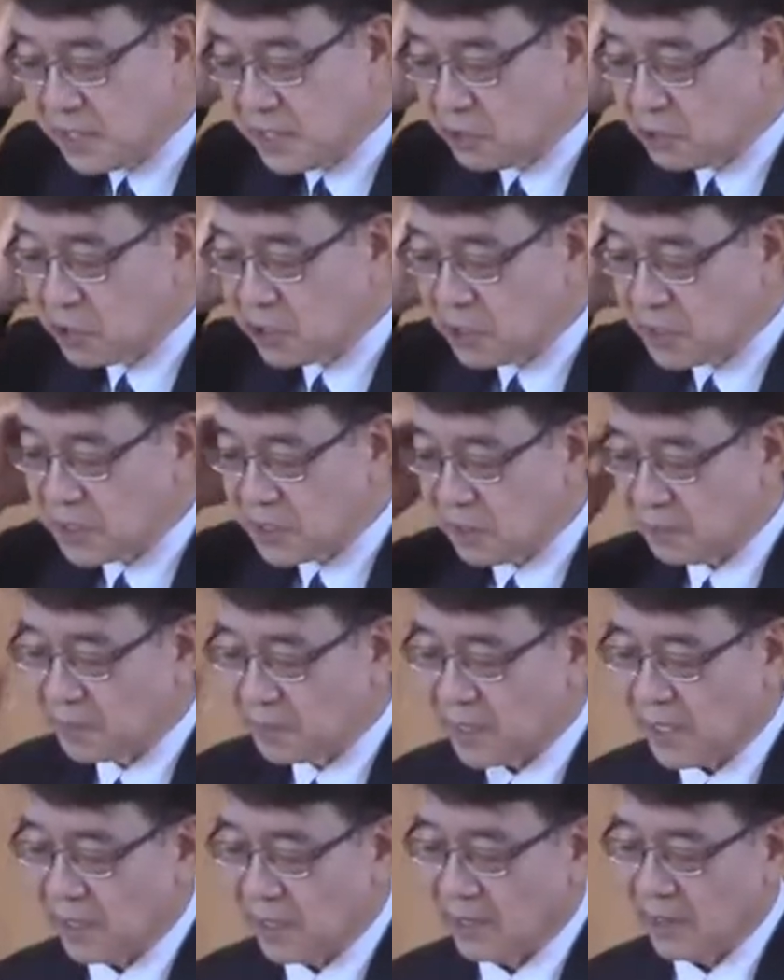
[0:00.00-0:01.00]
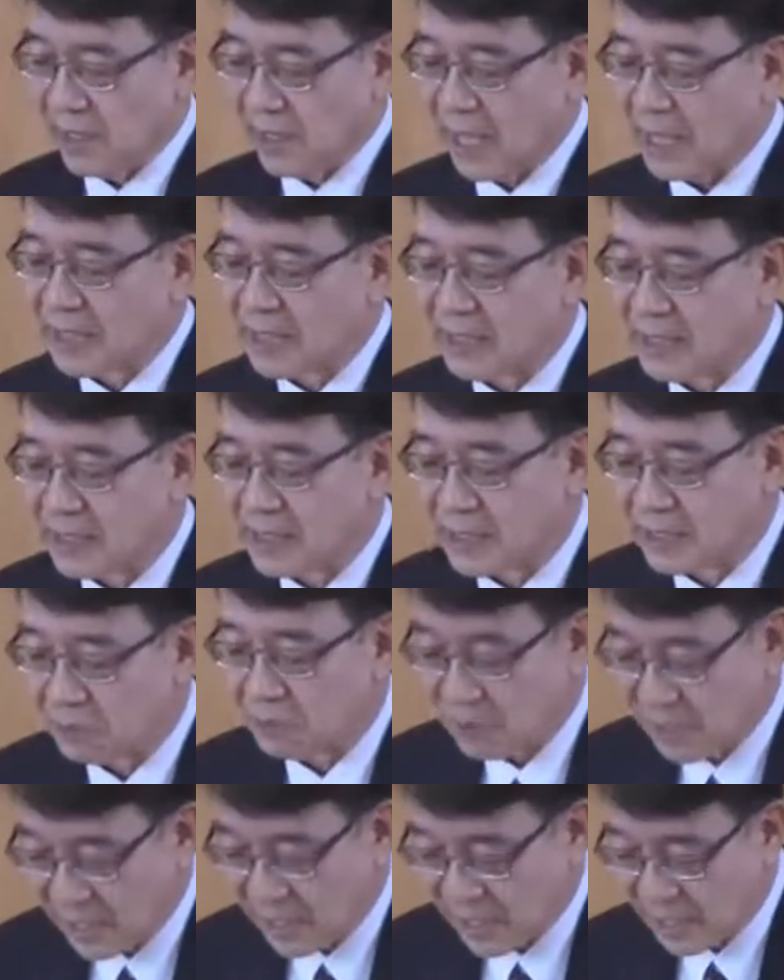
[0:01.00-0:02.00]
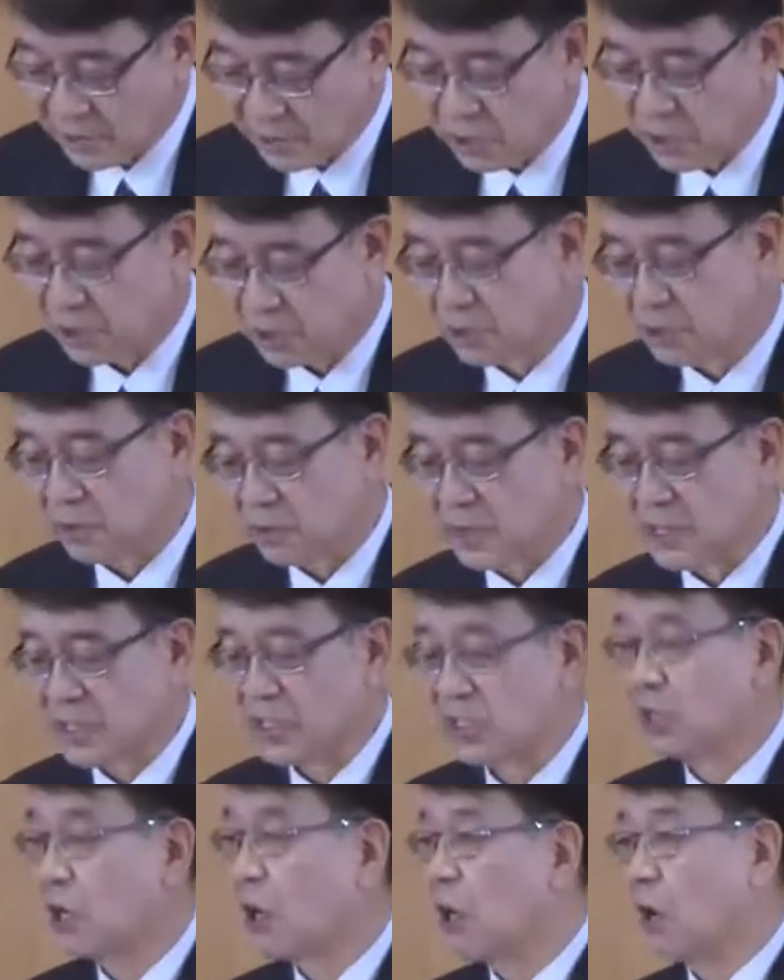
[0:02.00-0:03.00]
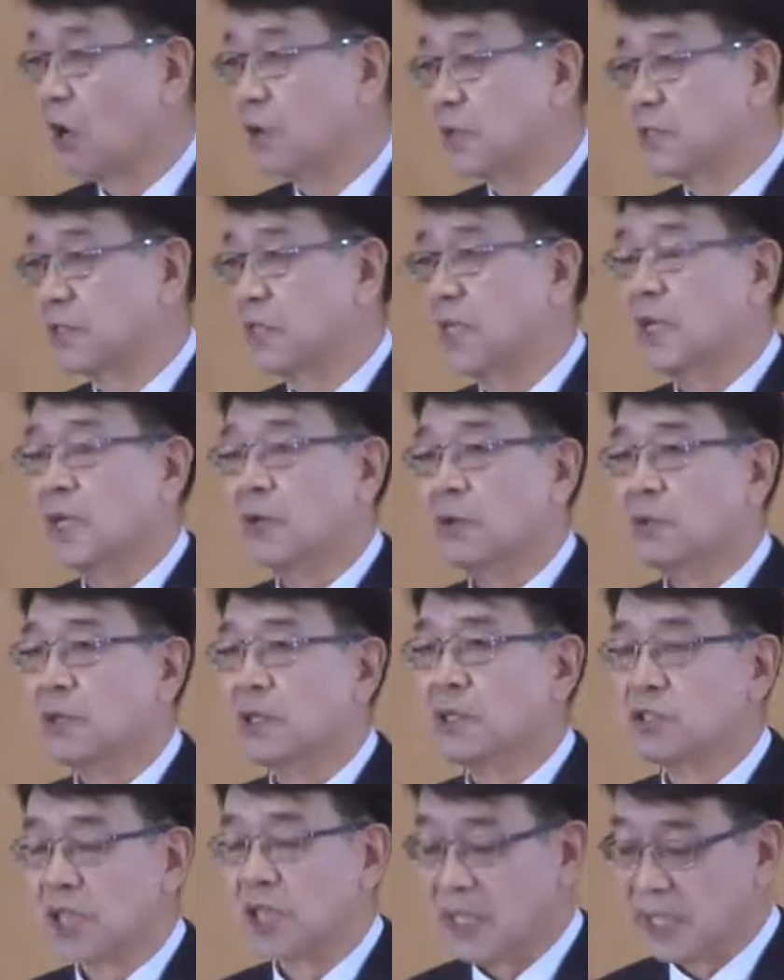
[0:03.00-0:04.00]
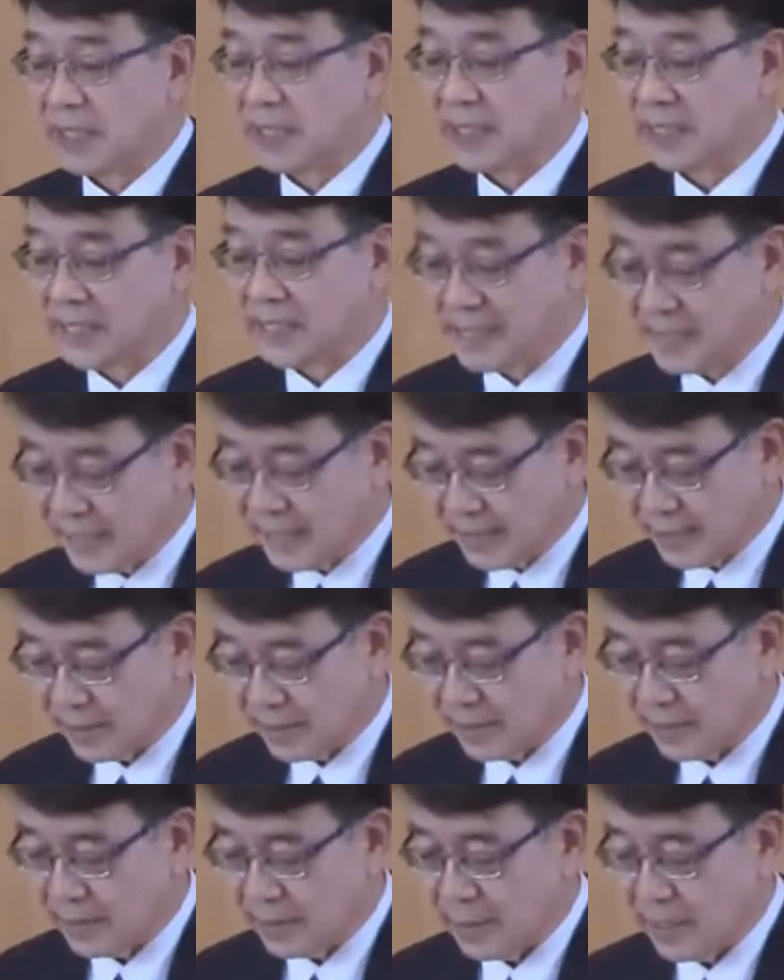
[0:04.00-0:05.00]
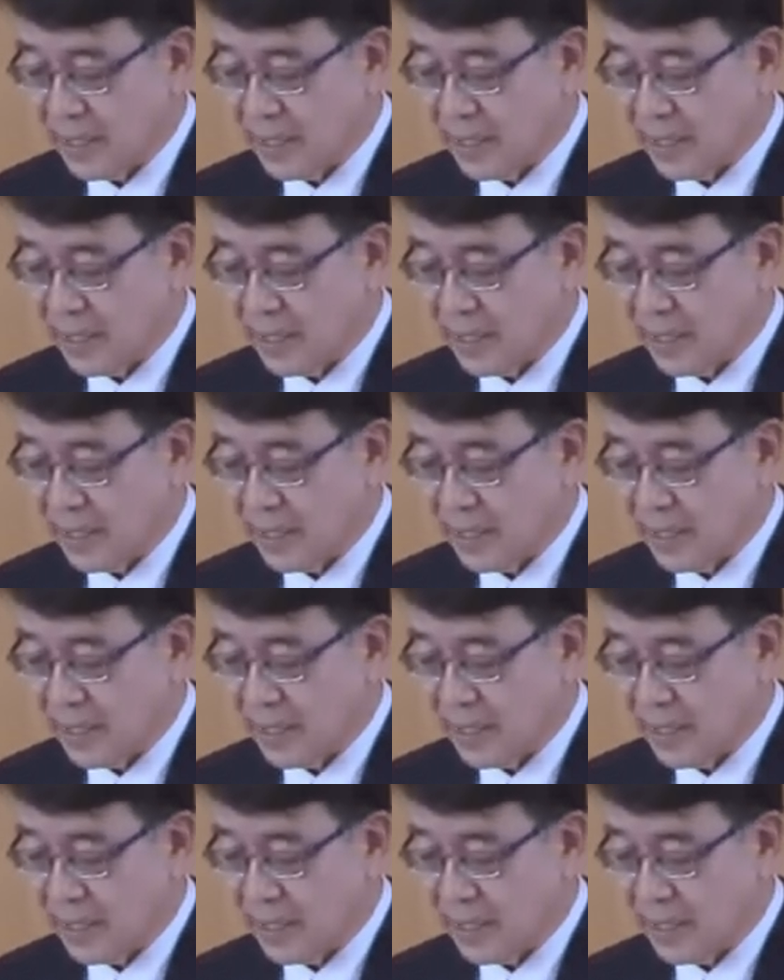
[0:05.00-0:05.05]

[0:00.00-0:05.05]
在身体死后，灵魂要么上天，要么就是去地狱。